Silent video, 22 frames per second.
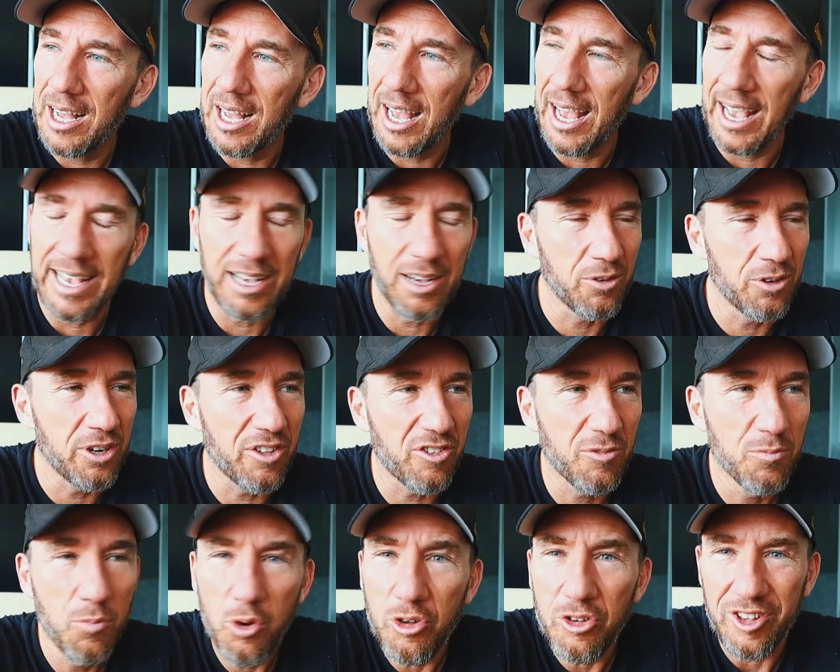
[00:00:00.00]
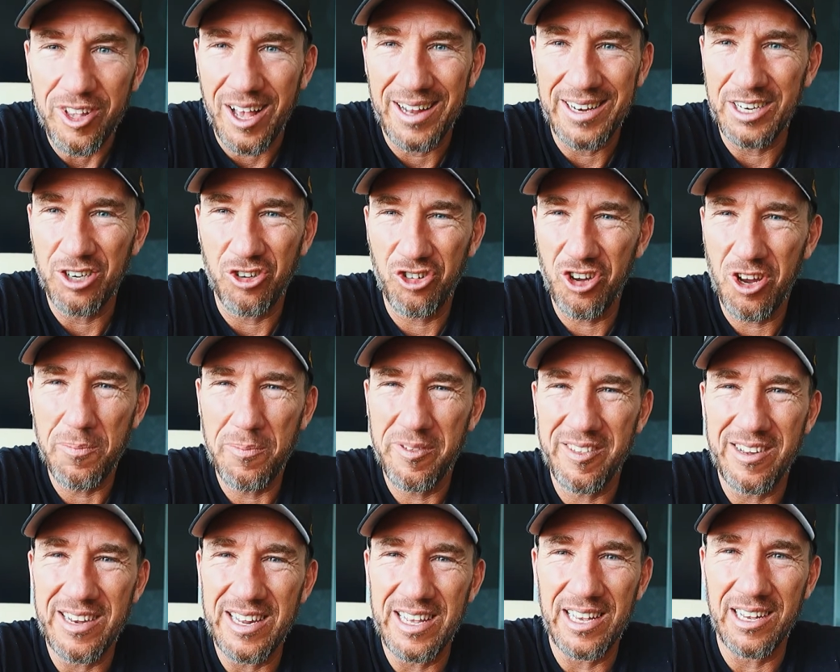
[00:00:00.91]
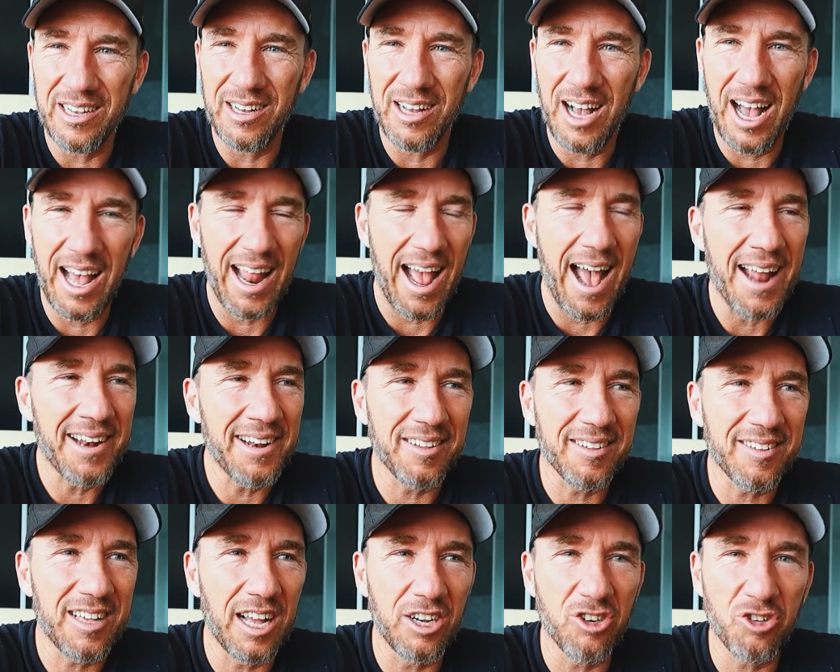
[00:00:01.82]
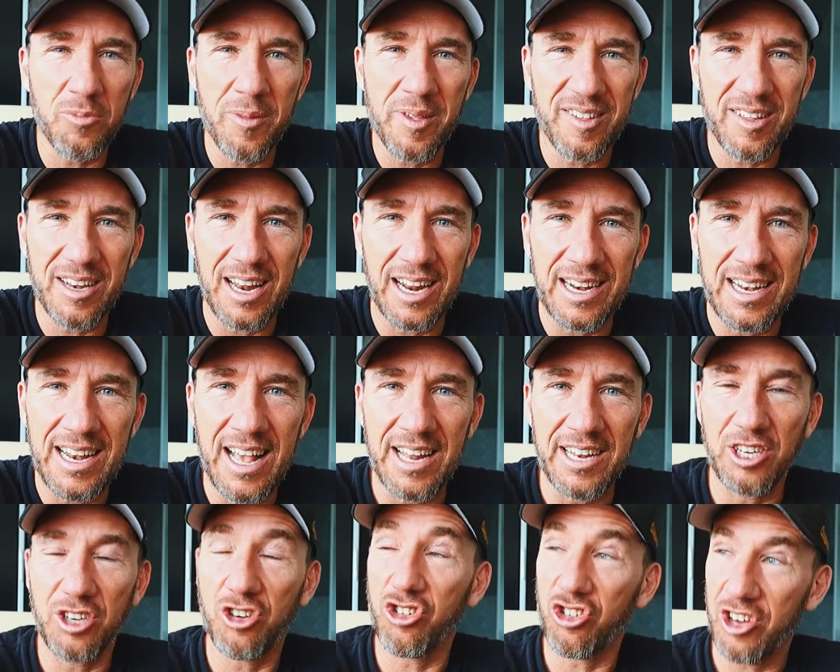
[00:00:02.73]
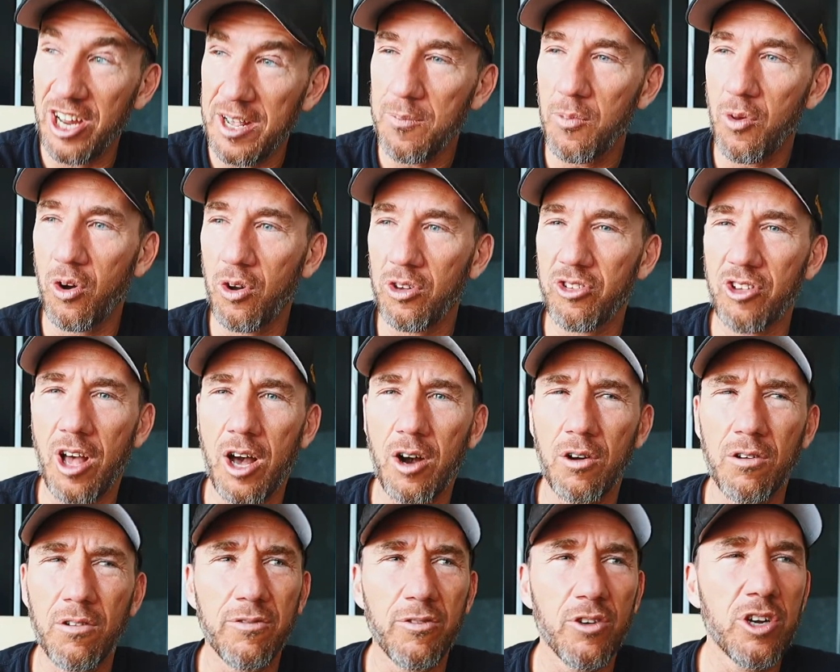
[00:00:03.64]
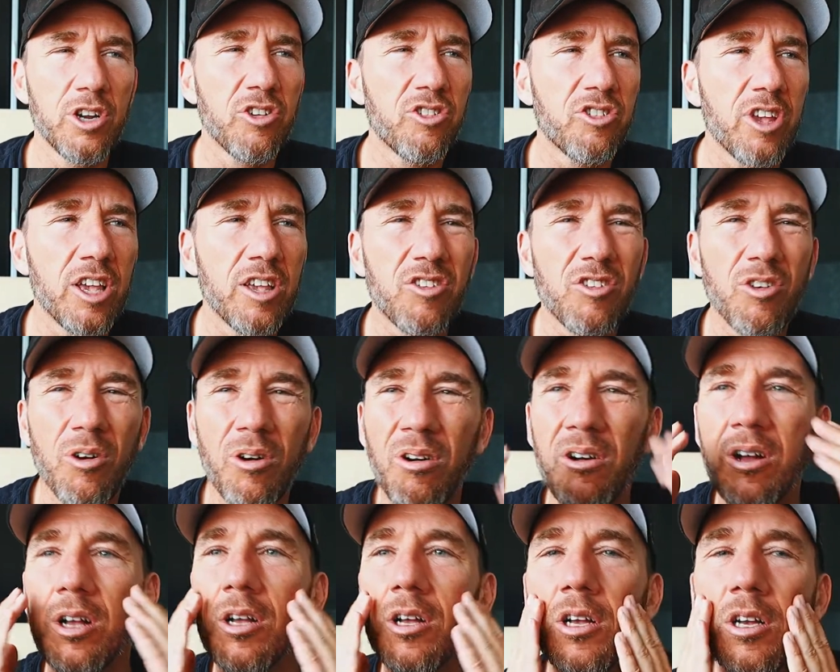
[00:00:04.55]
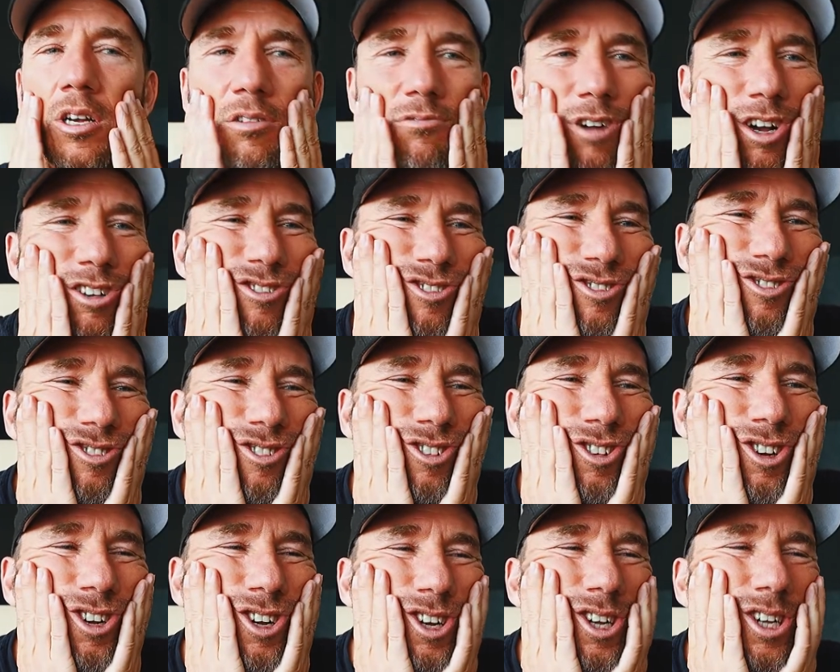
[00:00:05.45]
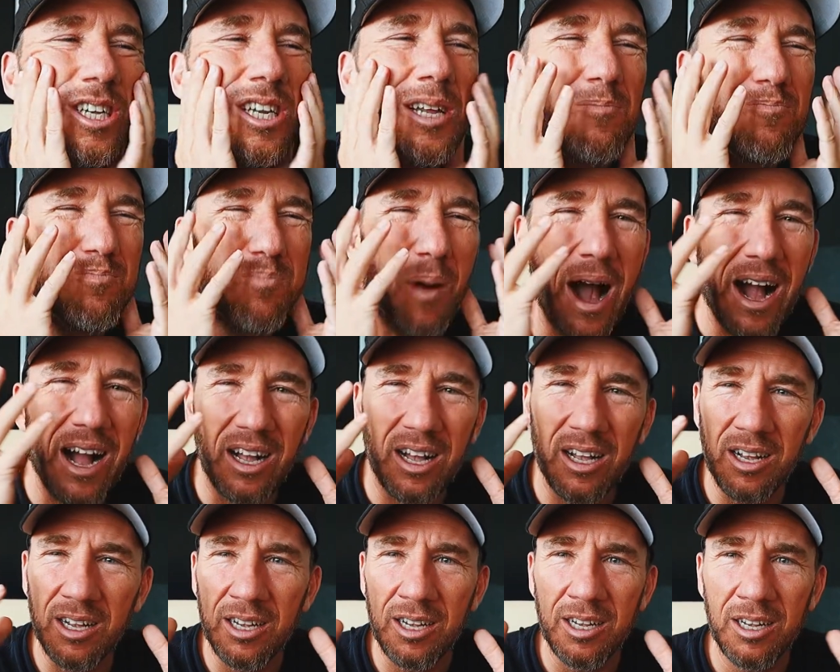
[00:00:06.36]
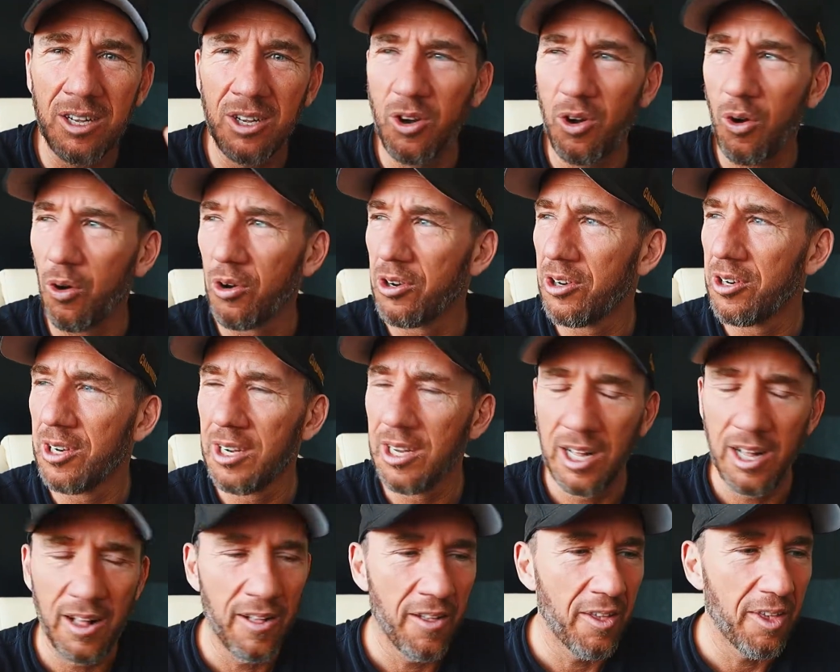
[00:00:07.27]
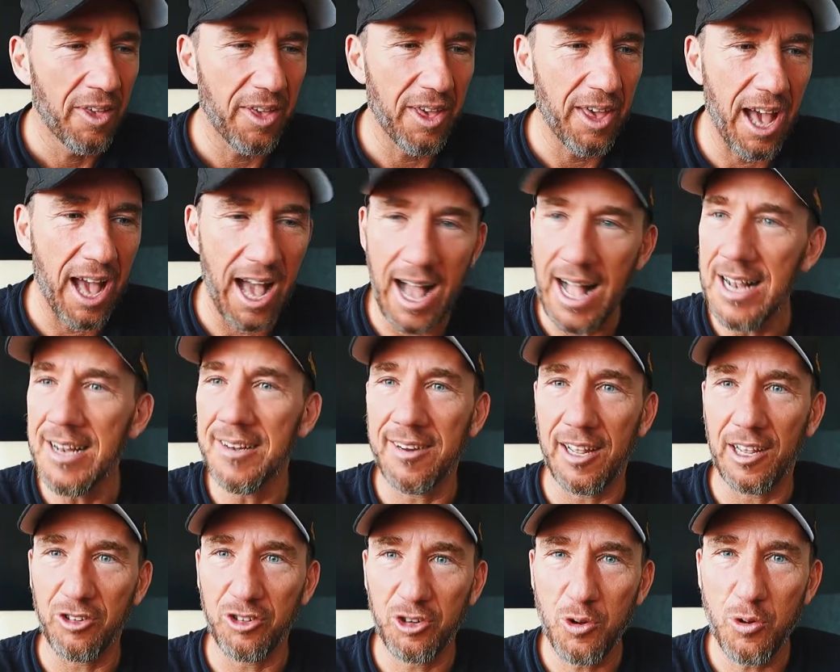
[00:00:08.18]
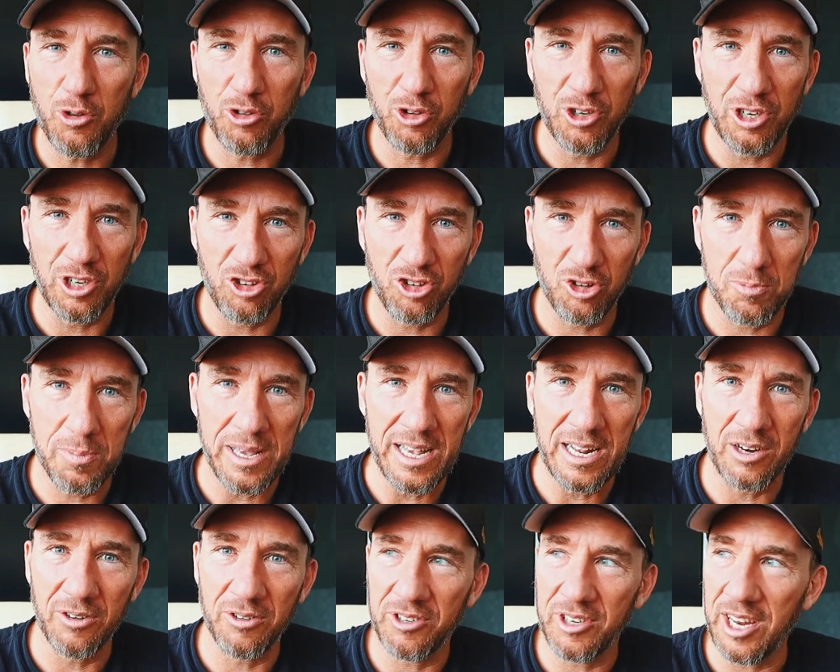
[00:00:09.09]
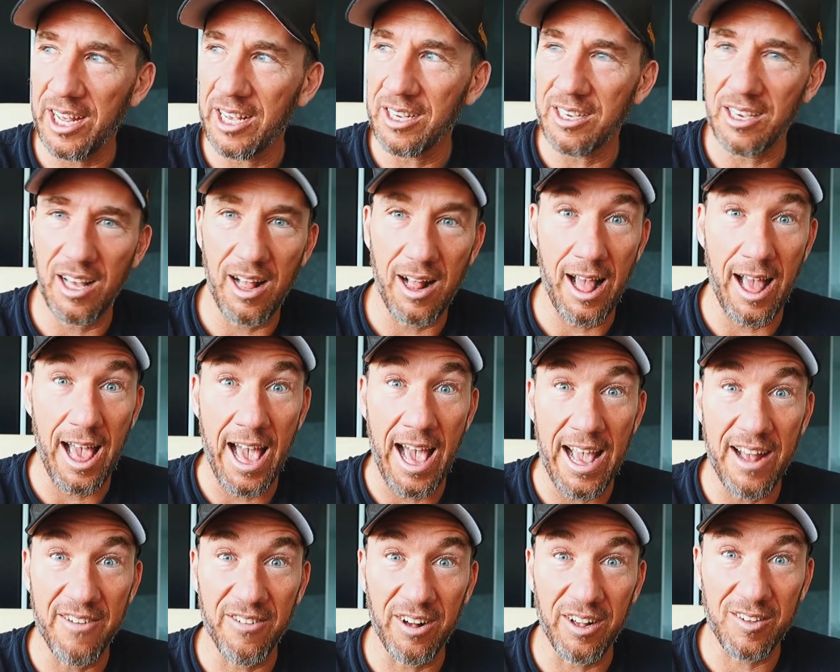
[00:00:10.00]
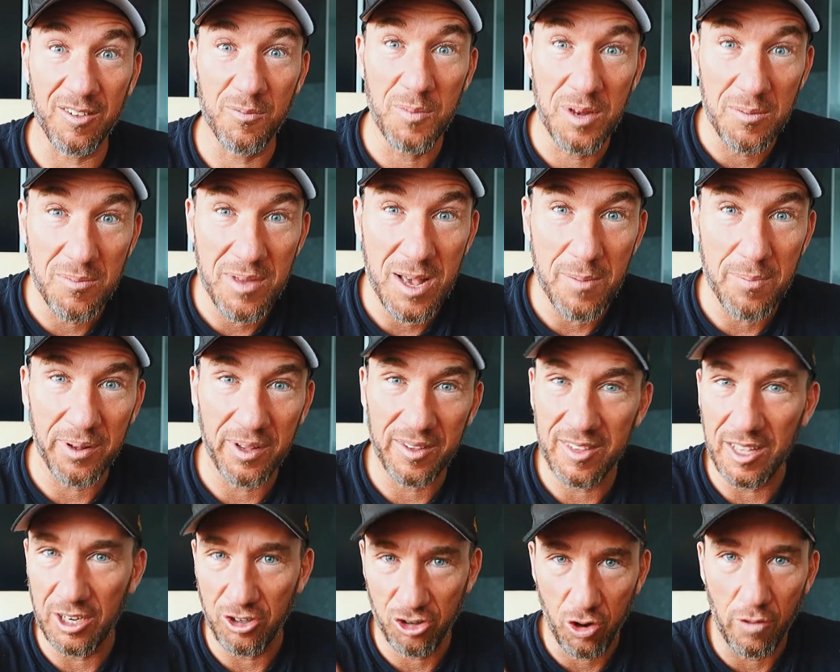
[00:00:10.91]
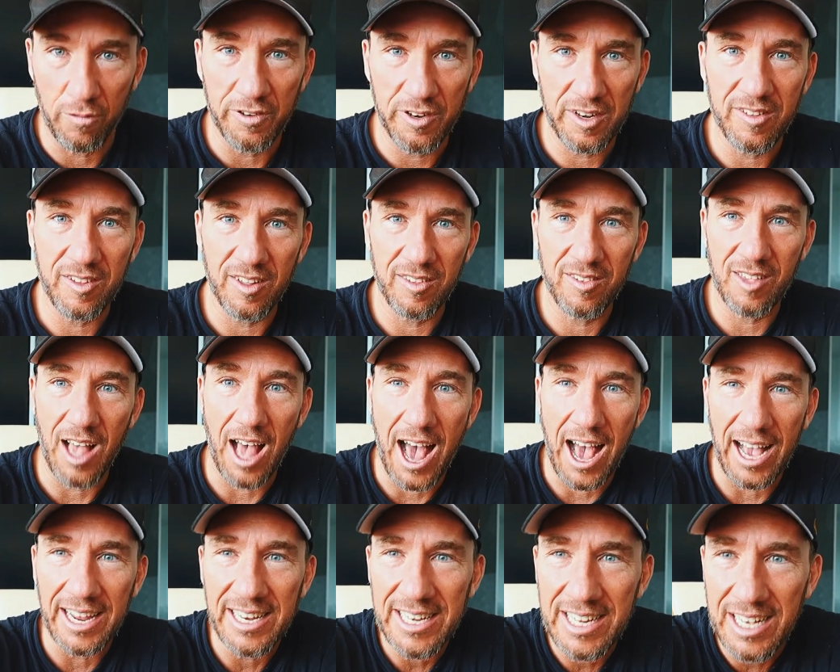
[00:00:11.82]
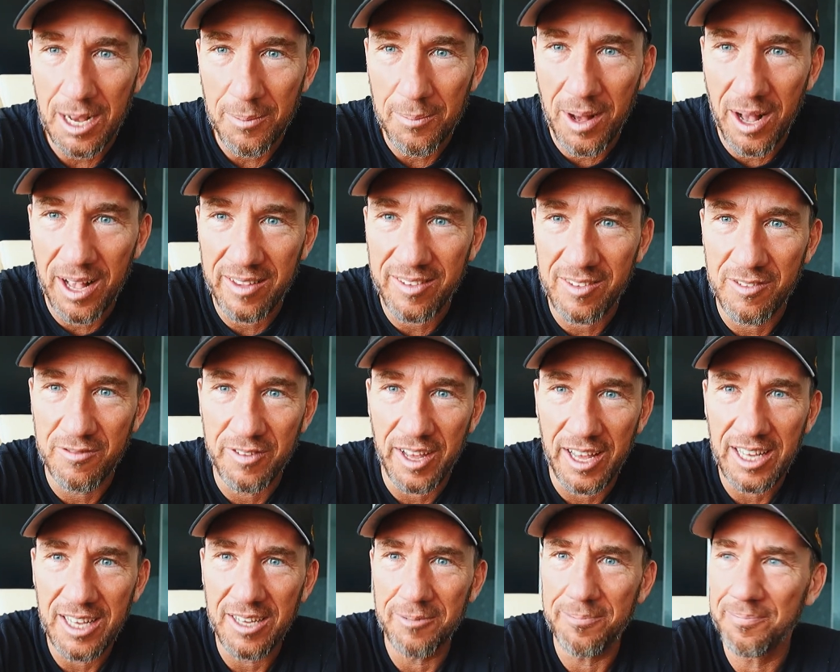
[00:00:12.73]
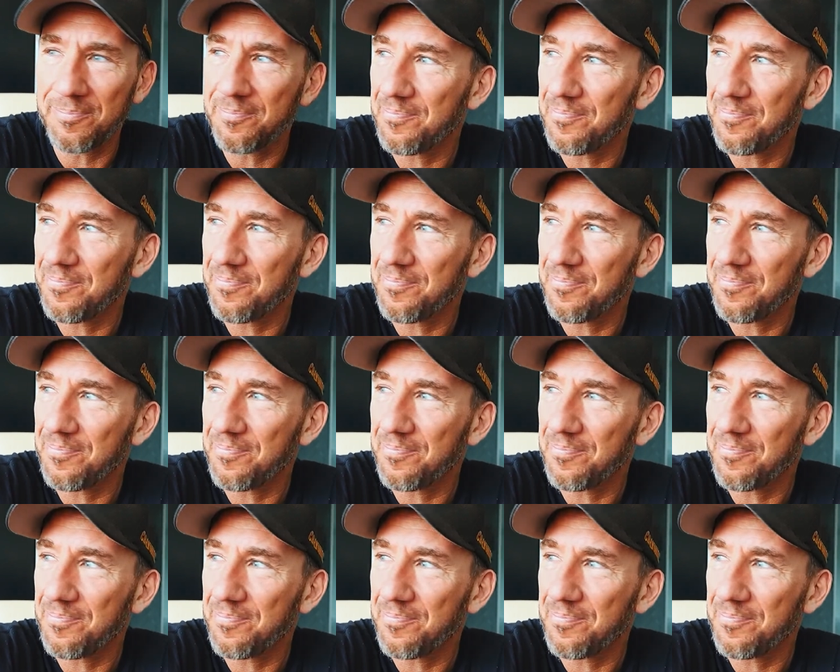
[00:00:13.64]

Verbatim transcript: Ey, und es muss an den Chips liegen. Anders kann ich mir das nicht erklären. Ich stehe morgens auf und ich sehe so, weißt du, so die Backen und Alter, ich gucke so in den Spiegel und denke, ey, was ist mit mir passiert? Ich hoffe, das ist jetzt einigermaßen weg.